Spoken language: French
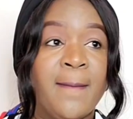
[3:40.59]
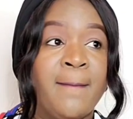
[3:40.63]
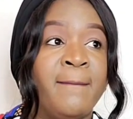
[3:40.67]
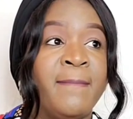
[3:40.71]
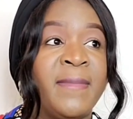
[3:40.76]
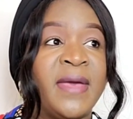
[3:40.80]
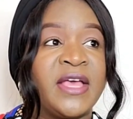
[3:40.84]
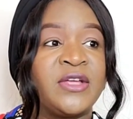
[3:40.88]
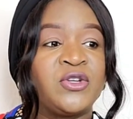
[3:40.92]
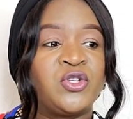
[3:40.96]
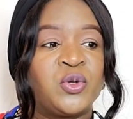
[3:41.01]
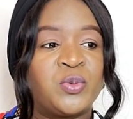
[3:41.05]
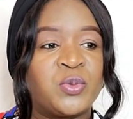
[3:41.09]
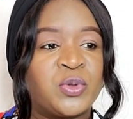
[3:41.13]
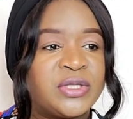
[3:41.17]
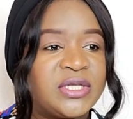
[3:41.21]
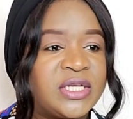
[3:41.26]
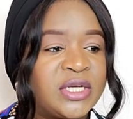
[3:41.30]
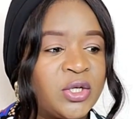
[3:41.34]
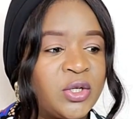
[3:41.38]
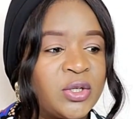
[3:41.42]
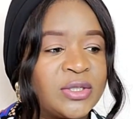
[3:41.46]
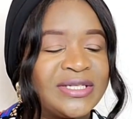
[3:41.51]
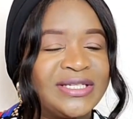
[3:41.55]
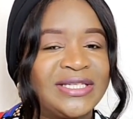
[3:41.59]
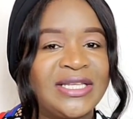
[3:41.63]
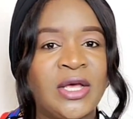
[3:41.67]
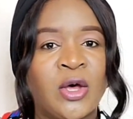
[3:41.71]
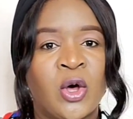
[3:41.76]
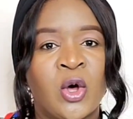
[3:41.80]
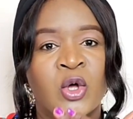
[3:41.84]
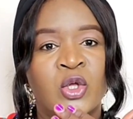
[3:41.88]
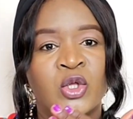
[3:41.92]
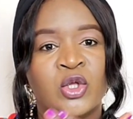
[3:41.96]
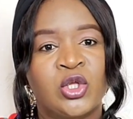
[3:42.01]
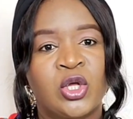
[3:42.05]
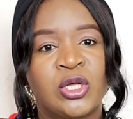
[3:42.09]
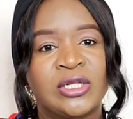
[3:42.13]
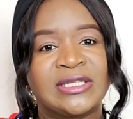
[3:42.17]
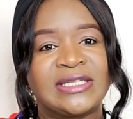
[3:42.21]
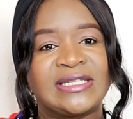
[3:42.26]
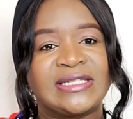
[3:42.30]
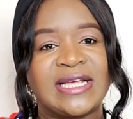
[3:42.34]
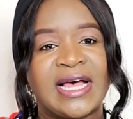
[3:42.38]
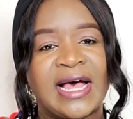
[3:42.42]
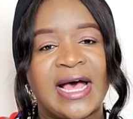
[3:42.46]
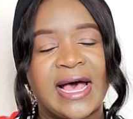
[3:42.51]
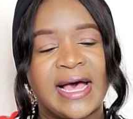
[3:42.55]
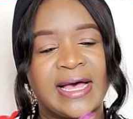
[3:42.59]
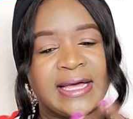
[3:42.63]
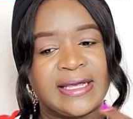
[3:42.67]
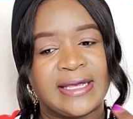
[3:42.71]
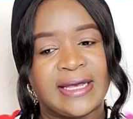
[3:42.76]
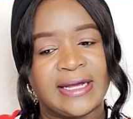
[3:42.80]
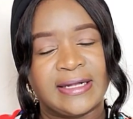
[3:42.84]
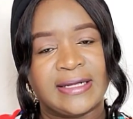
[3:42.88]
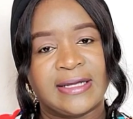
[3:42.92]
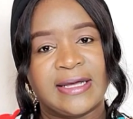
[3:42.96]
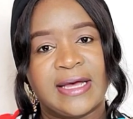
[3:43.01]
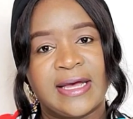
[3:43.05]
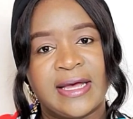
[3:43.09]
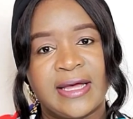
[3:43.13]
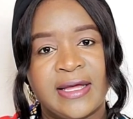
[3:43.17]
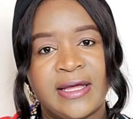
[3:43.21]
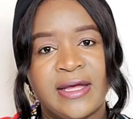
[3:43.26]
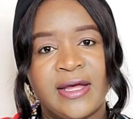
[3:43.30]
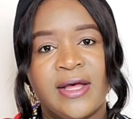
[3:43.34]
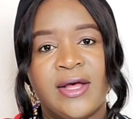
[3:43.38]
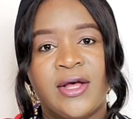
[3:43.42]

Mais je me dis que si on donne ça à quelqu'un